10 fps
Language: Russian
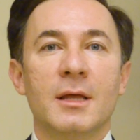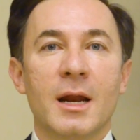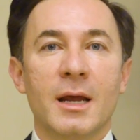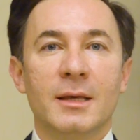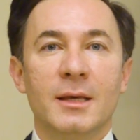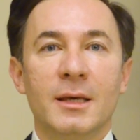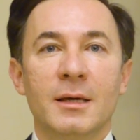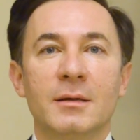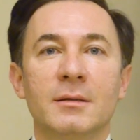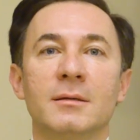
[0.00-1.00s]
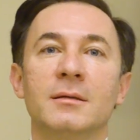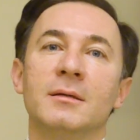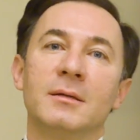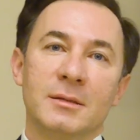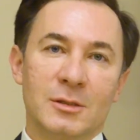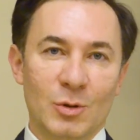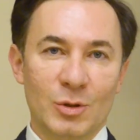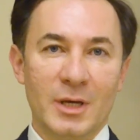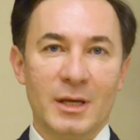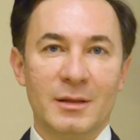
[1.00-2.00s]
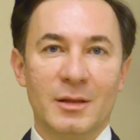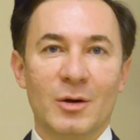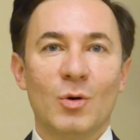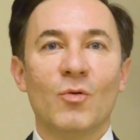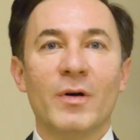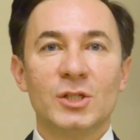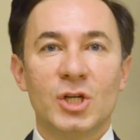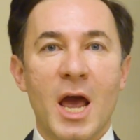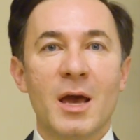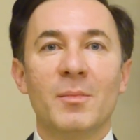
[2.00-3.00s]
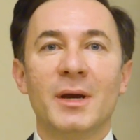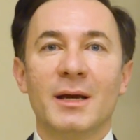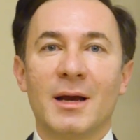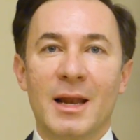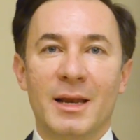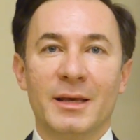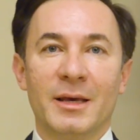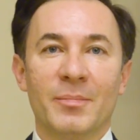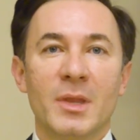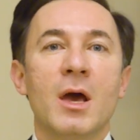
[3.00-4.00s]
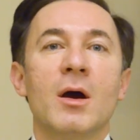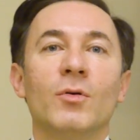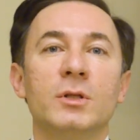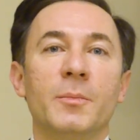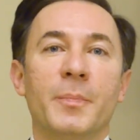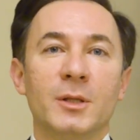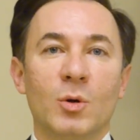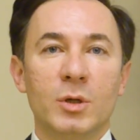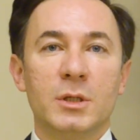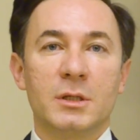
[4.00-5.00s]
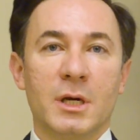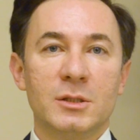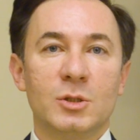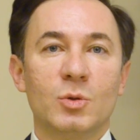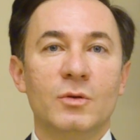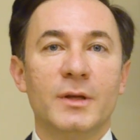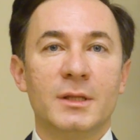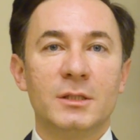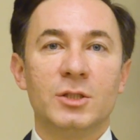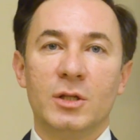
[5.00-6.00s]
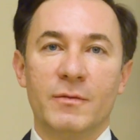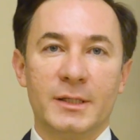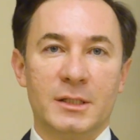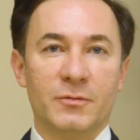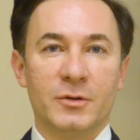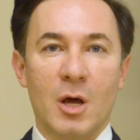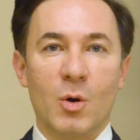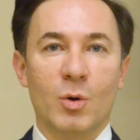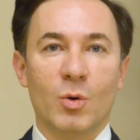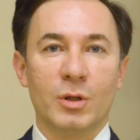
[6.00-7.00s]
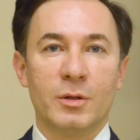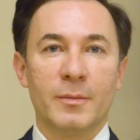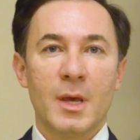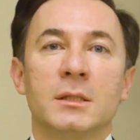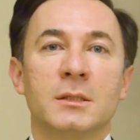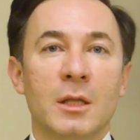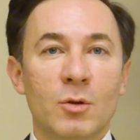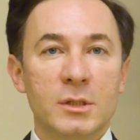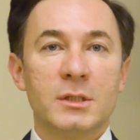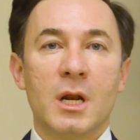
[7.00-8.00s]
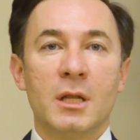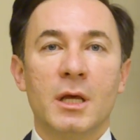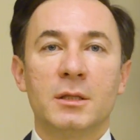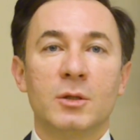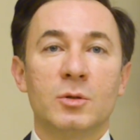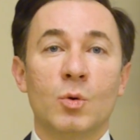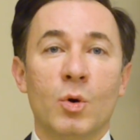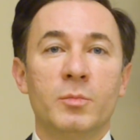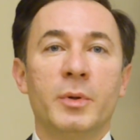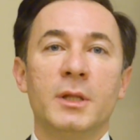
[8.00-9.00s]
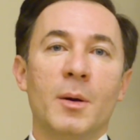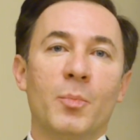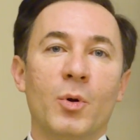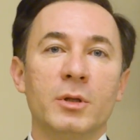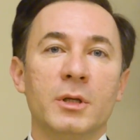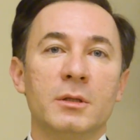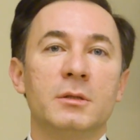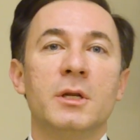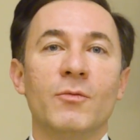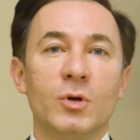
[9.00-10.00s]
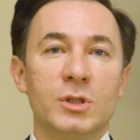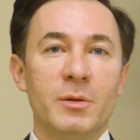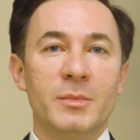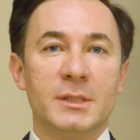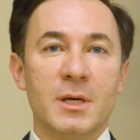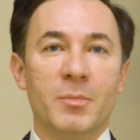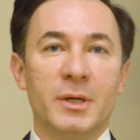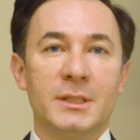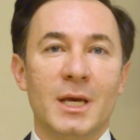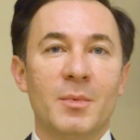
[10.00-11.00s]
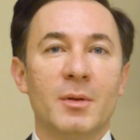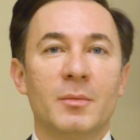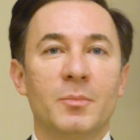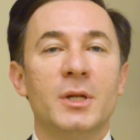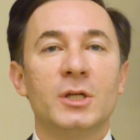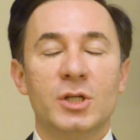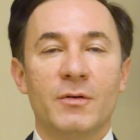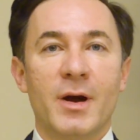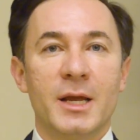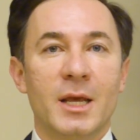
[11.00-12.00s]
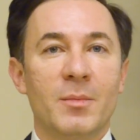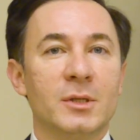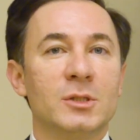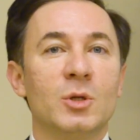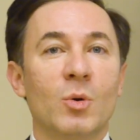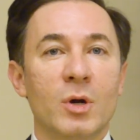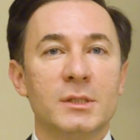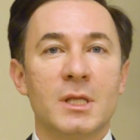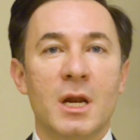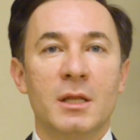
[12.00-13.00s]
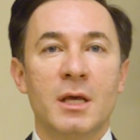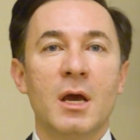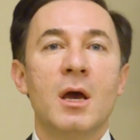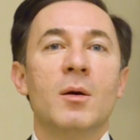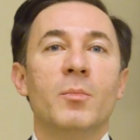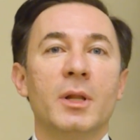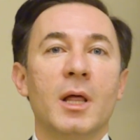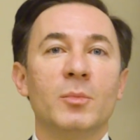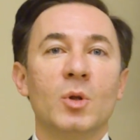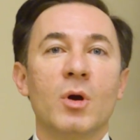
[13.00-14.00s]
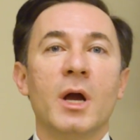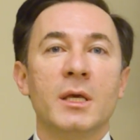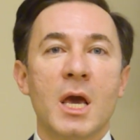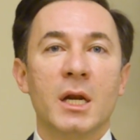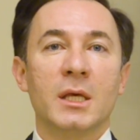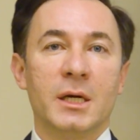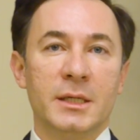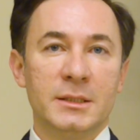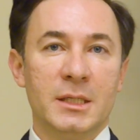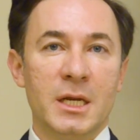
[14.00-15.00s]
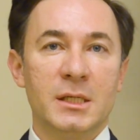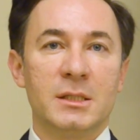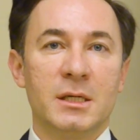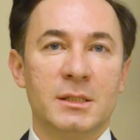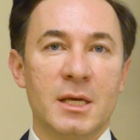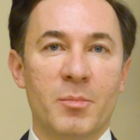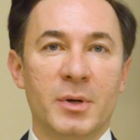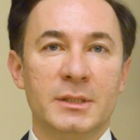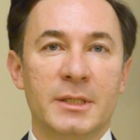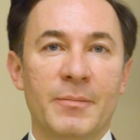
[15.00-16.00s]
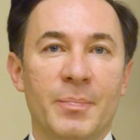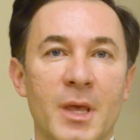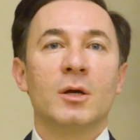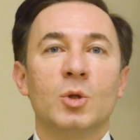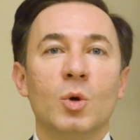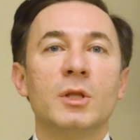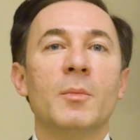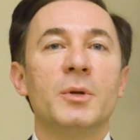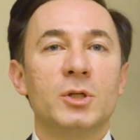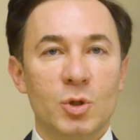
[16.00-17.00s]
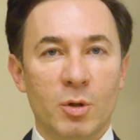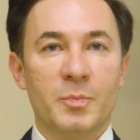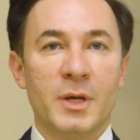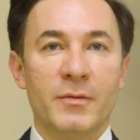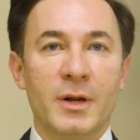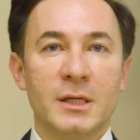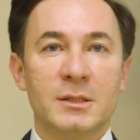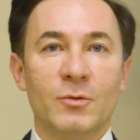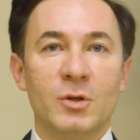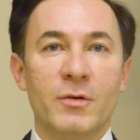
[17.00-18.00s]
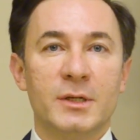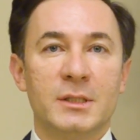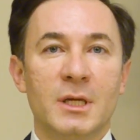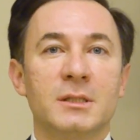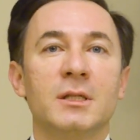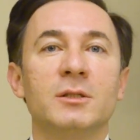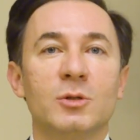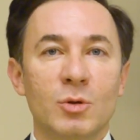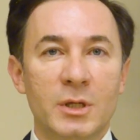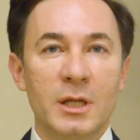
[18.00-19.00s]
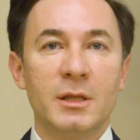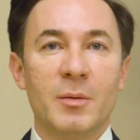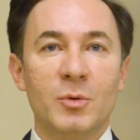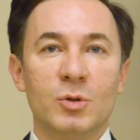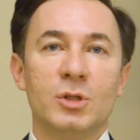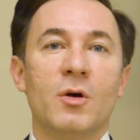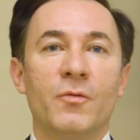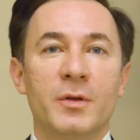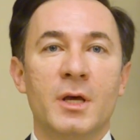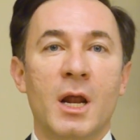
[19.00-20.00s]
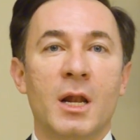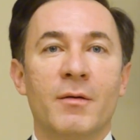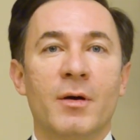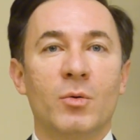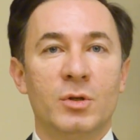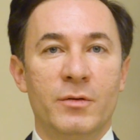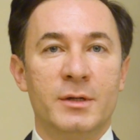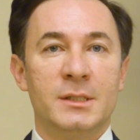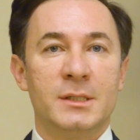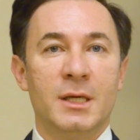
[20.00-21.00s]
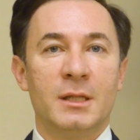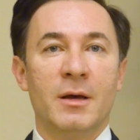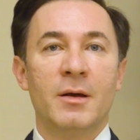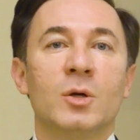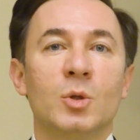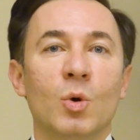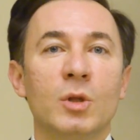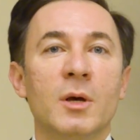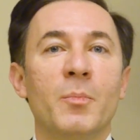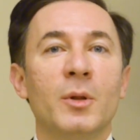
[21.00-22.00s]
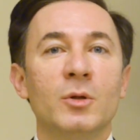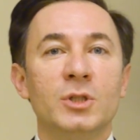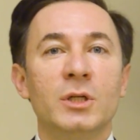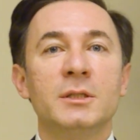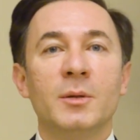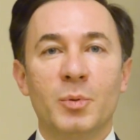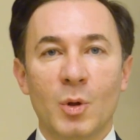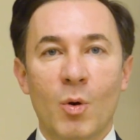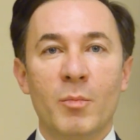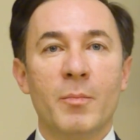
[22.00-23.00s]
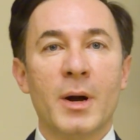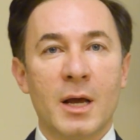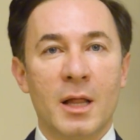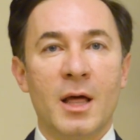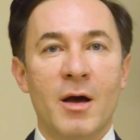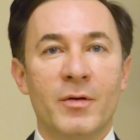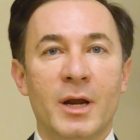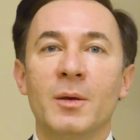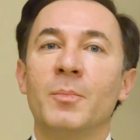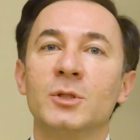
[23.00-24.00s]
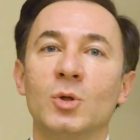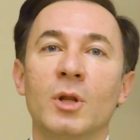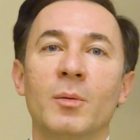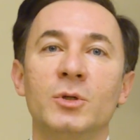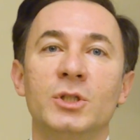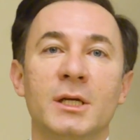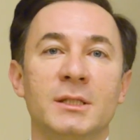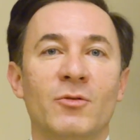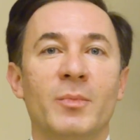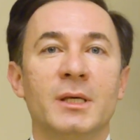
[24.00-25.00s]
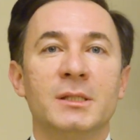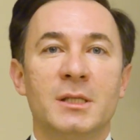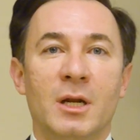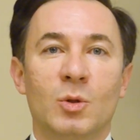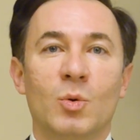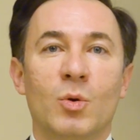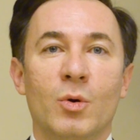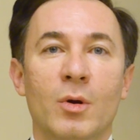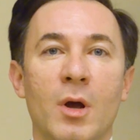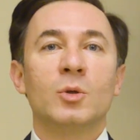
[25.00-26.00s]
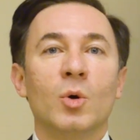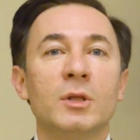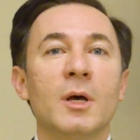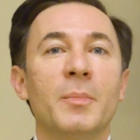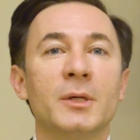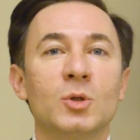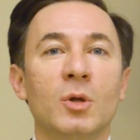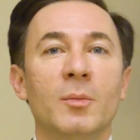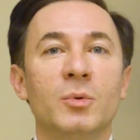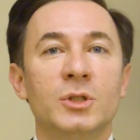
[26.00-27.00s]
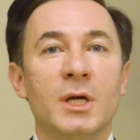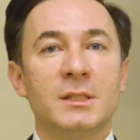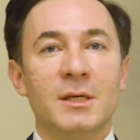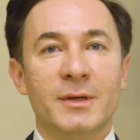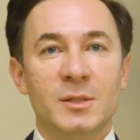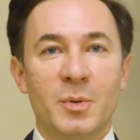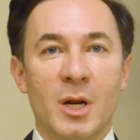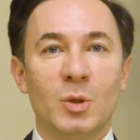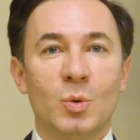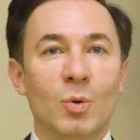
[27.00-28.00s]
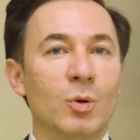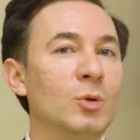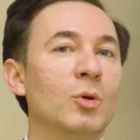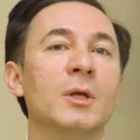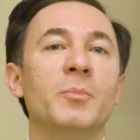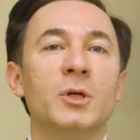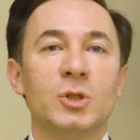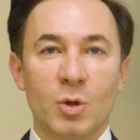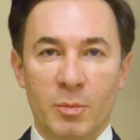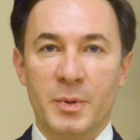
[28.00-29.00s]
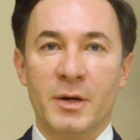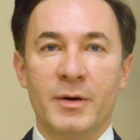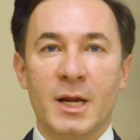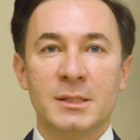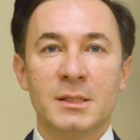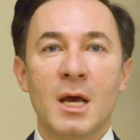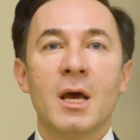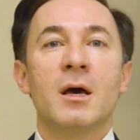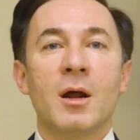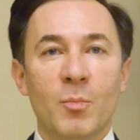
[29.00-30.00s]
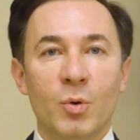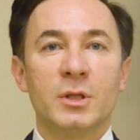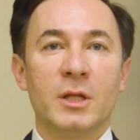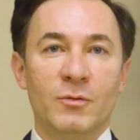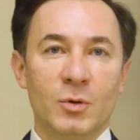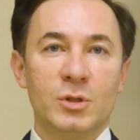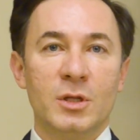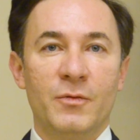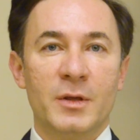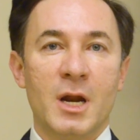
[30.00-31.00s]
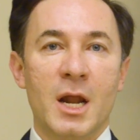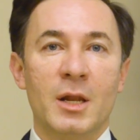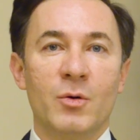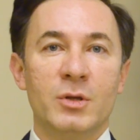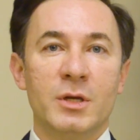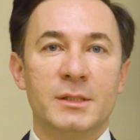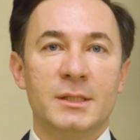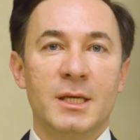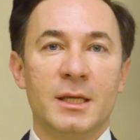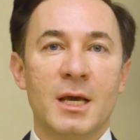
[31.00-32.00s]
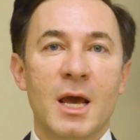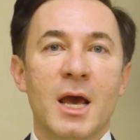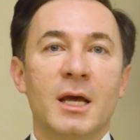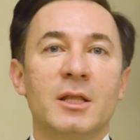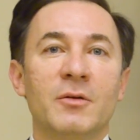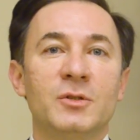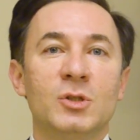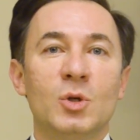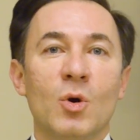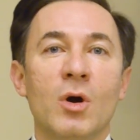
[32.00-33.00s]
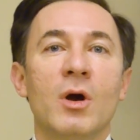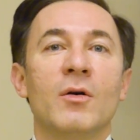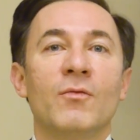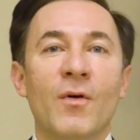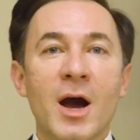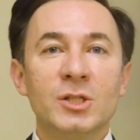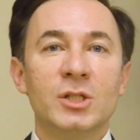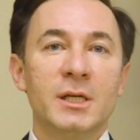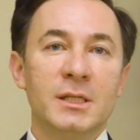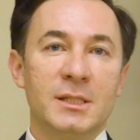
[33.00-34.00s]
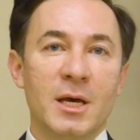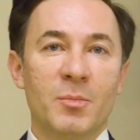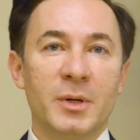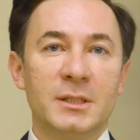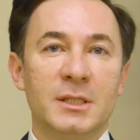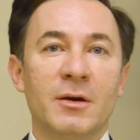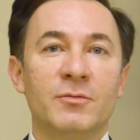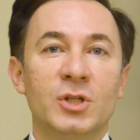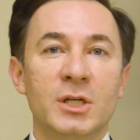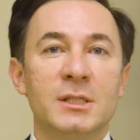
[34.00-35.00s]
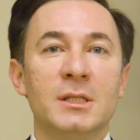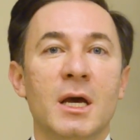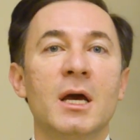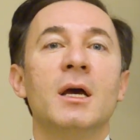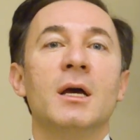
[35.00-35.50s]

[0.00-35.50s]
Дорогие студенты, уважаемые коллеги! Вот и подходит к концу 2022 год. С одной стороны, этот год был наполнен тревожными событиями, переживаниями. С другой стороны, было много ярких, интересных событий. Кто-то пришел первый раз в университет, стал студентом Южного федерального университета. Кто-то получил диплом бакалавра и пошел обучаться в магистратуру. Кто-то пошел обучаться в аспирантуру. Кто-то пришел первый раз работать в Южный федеральный университет. Это все важные события в жизни